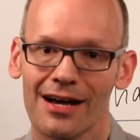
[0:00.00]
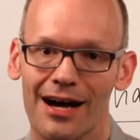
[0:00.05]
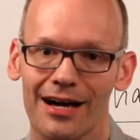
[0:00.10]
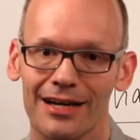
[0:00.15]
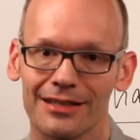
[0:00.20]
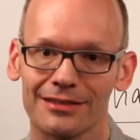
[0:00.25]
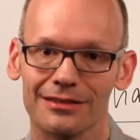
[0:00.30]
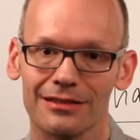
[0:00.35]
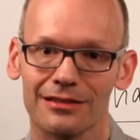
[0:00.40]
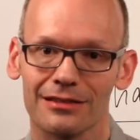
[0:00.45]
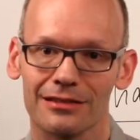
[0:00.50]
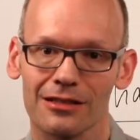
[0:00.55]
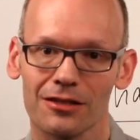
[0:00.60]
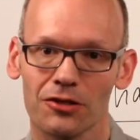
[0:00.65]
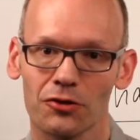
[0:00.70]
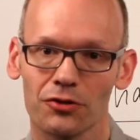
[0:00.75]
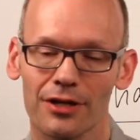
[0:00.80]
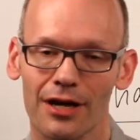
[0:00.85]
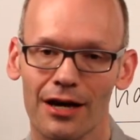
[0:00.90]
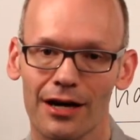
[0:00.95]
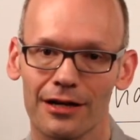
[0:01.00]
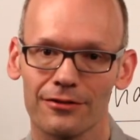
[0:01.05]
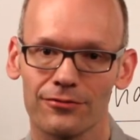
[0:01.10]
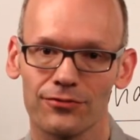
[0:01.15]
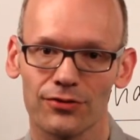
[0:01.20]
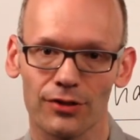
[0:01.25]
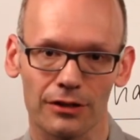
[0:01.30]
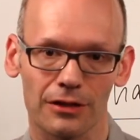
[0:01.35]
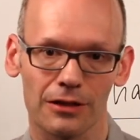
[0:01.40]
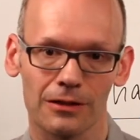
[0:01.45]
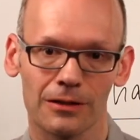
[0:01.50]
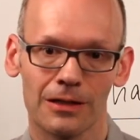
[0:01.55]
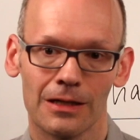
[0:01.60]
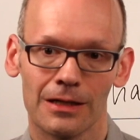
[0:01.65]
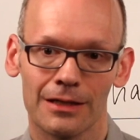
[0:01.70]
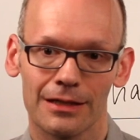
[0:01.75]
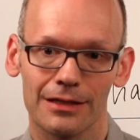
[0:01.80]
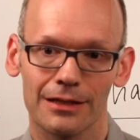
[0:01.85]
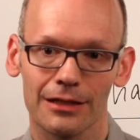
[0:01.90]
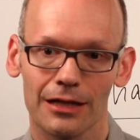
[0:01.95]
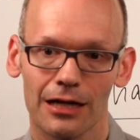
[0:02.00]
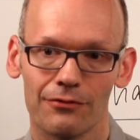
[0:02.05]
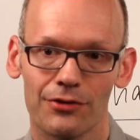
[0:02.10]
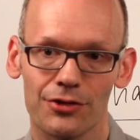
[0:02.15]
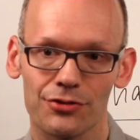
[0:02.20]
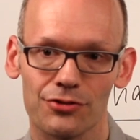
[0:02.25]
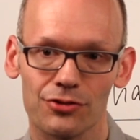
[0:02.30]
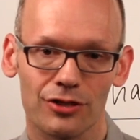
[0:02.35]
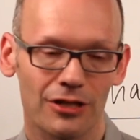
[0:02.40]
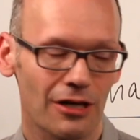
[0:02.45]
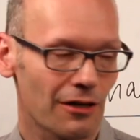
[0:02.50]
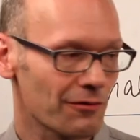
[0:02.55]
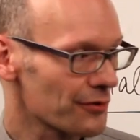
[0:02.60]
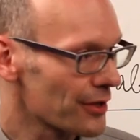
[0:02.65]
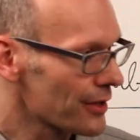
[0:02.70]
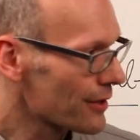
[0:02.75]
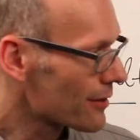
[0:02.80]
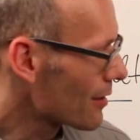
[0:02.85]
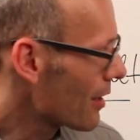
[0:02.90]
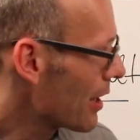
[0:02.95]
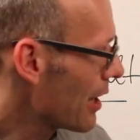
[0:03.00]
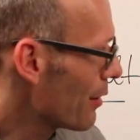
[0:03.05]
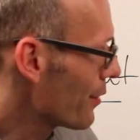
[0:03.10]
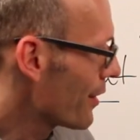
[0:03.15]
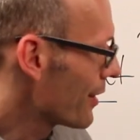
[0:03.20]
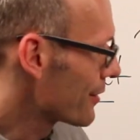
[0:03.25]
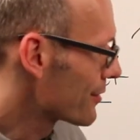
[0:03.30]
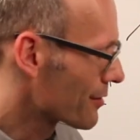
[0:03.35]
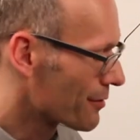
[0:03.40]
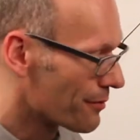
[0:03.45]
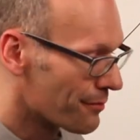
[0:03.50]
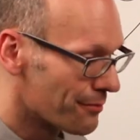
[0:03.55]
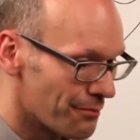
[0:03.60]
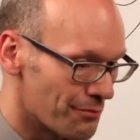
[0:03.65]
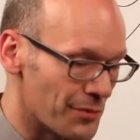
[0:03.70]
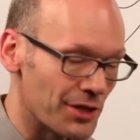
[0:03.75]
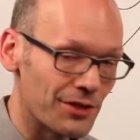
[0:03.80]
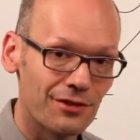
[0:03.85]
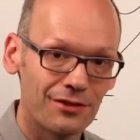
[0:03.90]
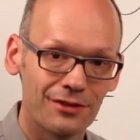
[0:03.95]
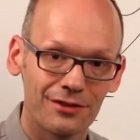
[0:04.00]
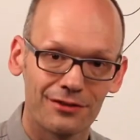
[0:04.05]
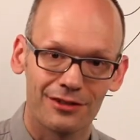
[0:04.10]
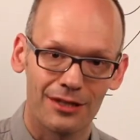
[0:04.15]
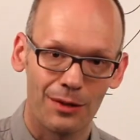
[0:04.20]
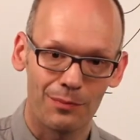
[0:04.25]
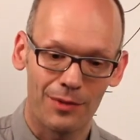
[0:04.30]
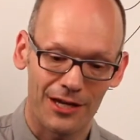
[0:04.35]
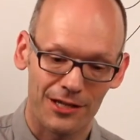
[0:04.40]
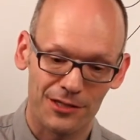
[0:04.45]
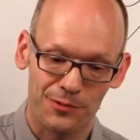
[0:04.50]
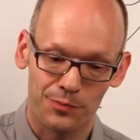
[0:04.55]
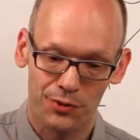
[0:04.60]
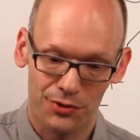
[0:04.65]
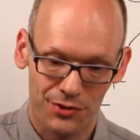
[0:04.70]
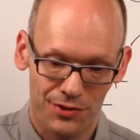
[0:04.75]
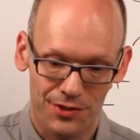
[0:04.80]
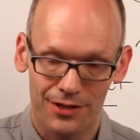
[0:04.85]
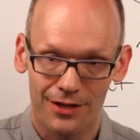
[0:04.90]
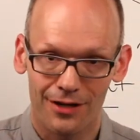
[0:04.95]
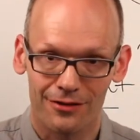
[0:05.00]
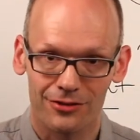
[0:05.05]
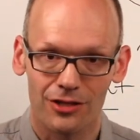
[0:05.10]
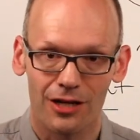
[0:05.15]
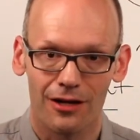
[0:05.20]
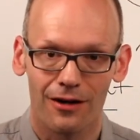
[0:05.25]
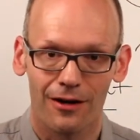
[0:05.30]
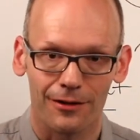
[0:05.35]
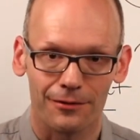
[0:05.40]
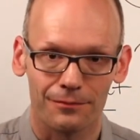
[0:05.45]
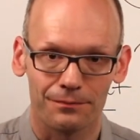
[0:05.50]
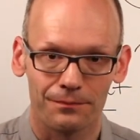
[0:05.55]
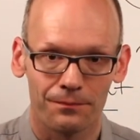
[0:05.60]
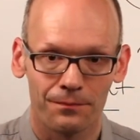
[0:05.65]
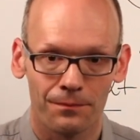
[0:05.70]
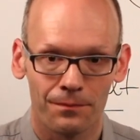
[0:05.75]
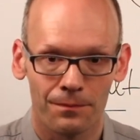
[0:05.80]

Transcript: ein Drittel oder ein Viertel ihrer wissenschaftlichen Arbeit mit dem Exposé erschlagen.